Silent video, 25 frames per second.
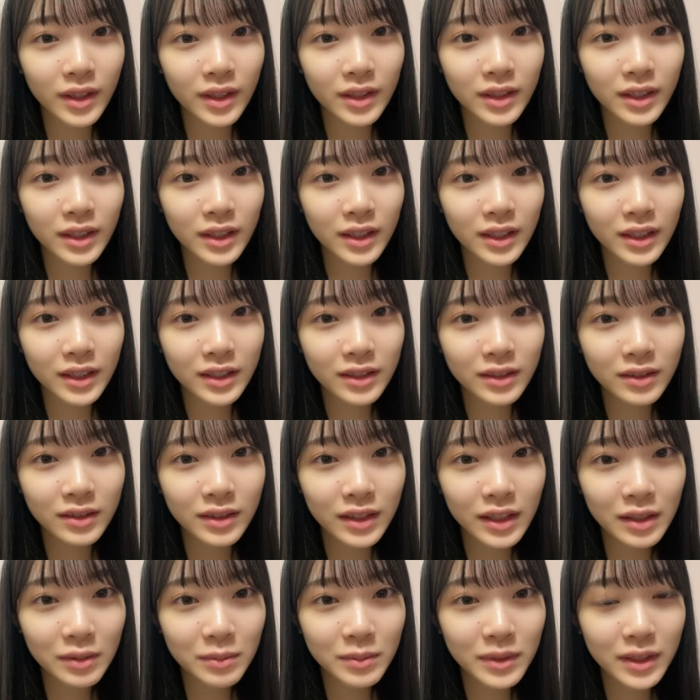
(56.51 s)
さっきそん
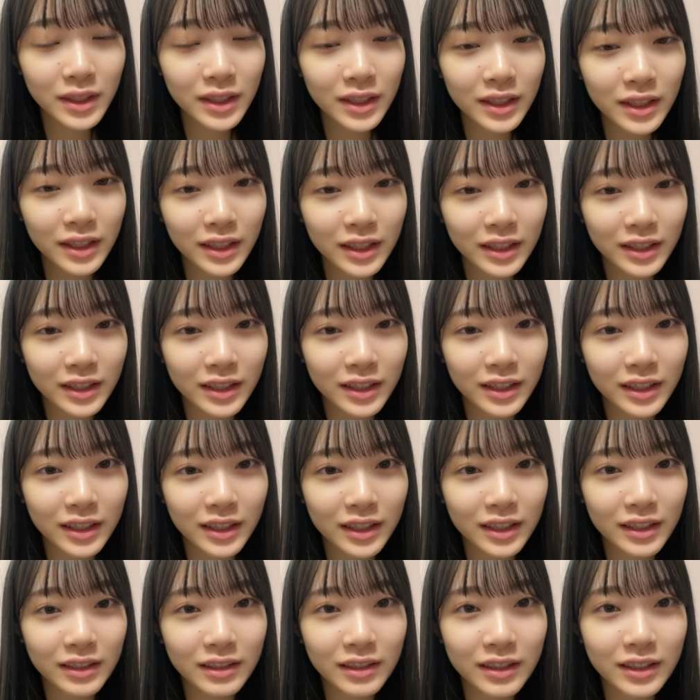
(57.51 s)
な見れなかったか
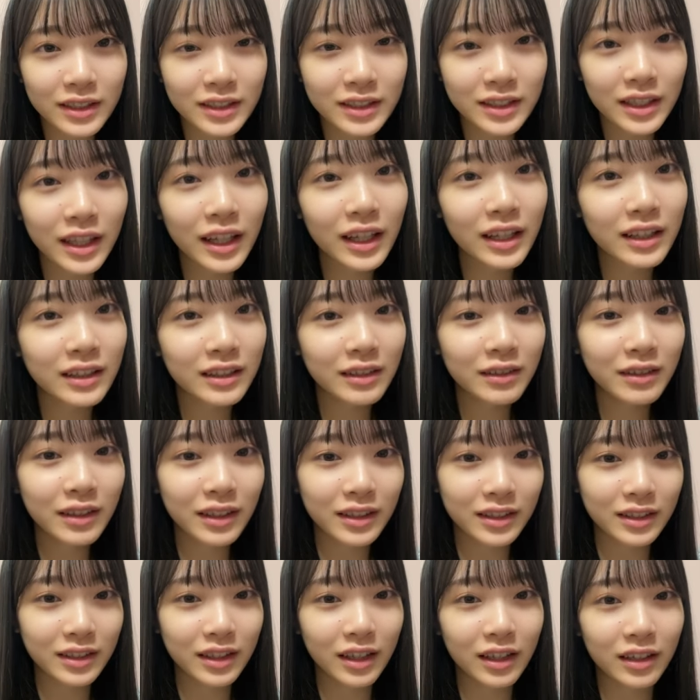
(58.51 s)
ら嬉しいあよかっ
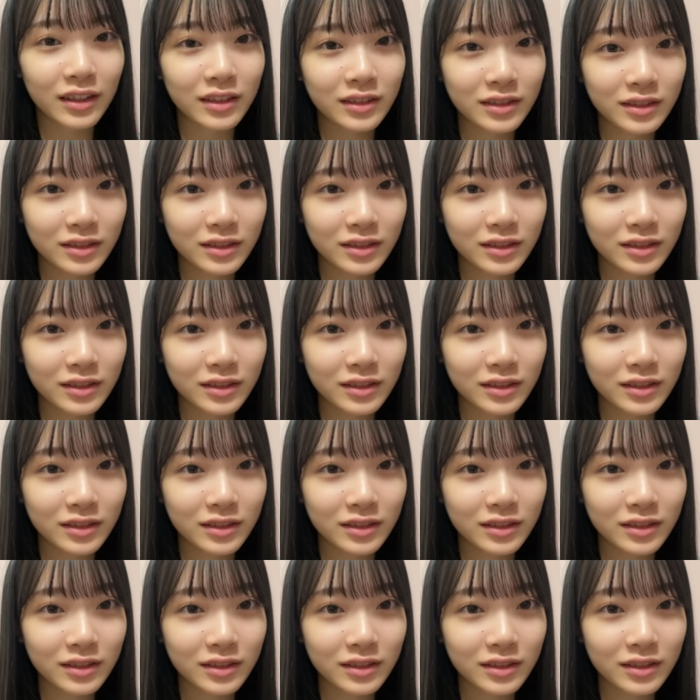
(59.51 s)
た